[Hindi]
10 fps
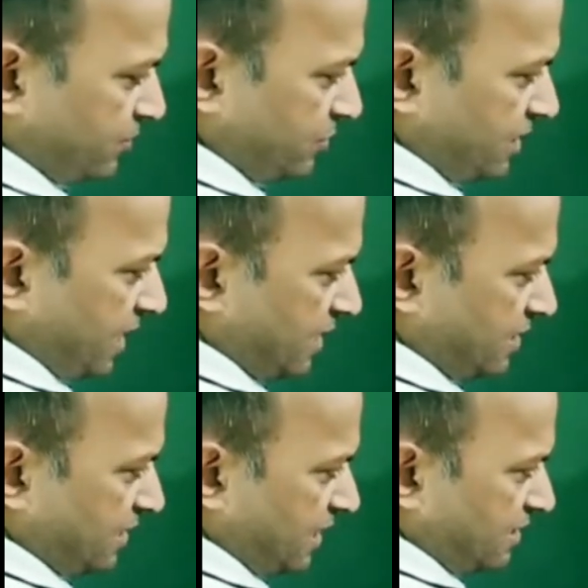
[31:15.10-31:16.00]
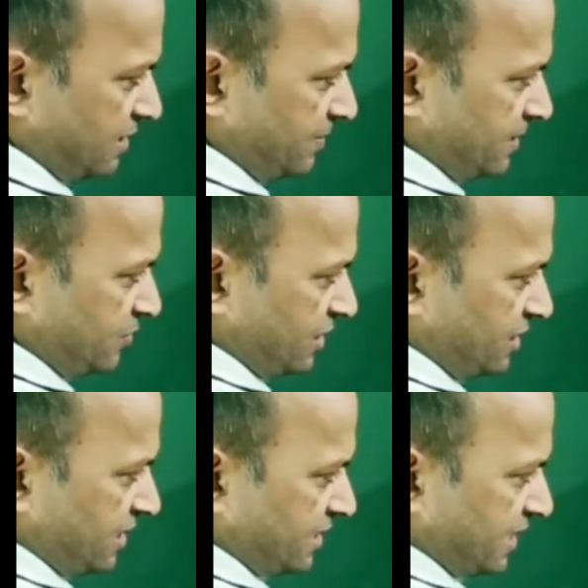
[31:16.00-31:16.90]
बच्चों यहां से यहां तक में जो
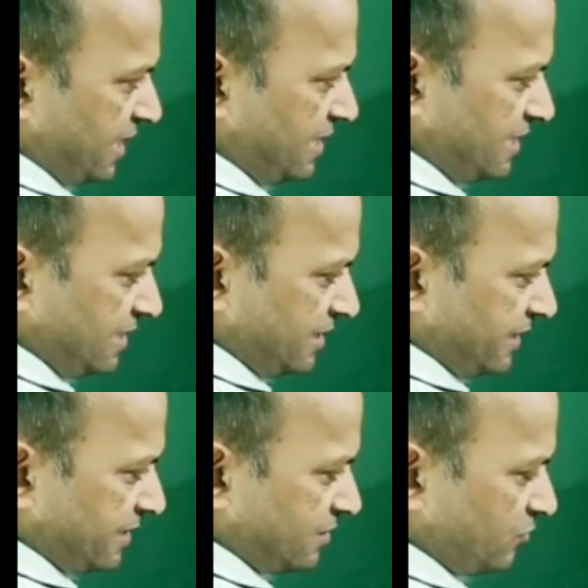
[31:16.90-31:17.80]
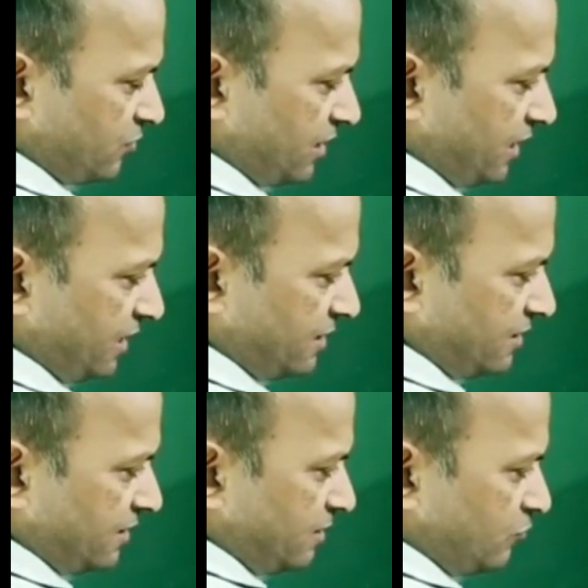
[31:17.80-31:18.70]
रेडियस है एक्स कोऑर्डिनेट
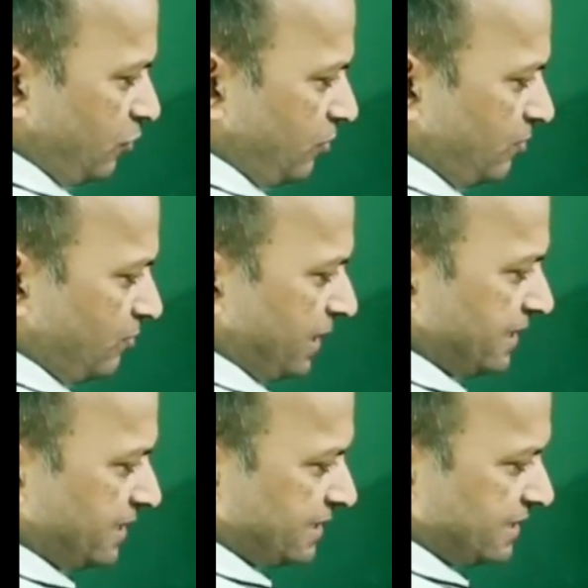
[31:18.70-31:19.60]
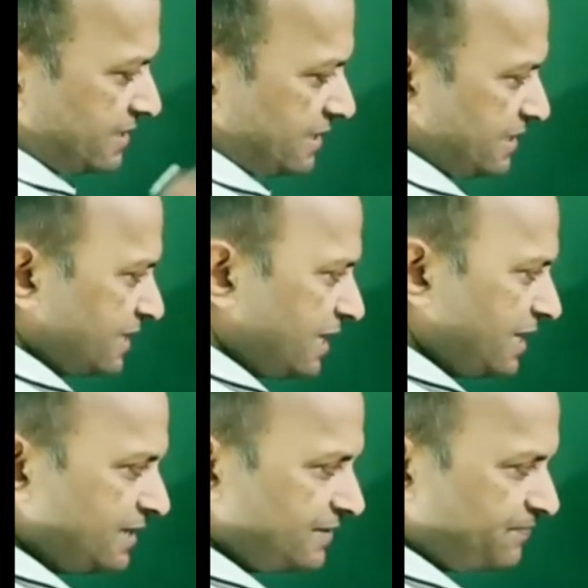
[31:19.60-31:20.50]
वो वेरी करता चला जाता
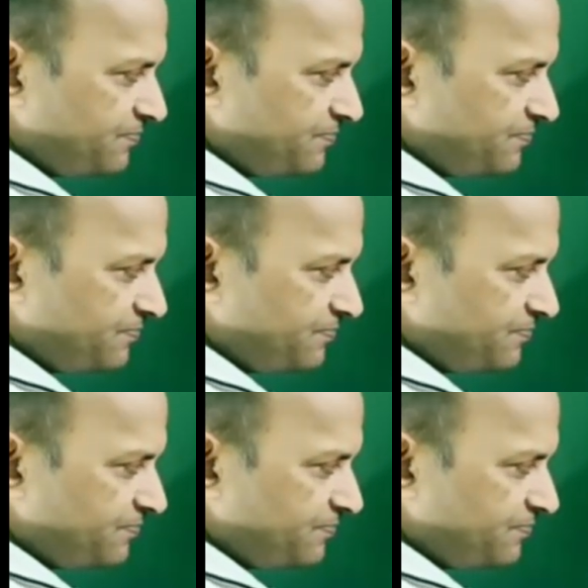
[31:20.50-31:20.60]
है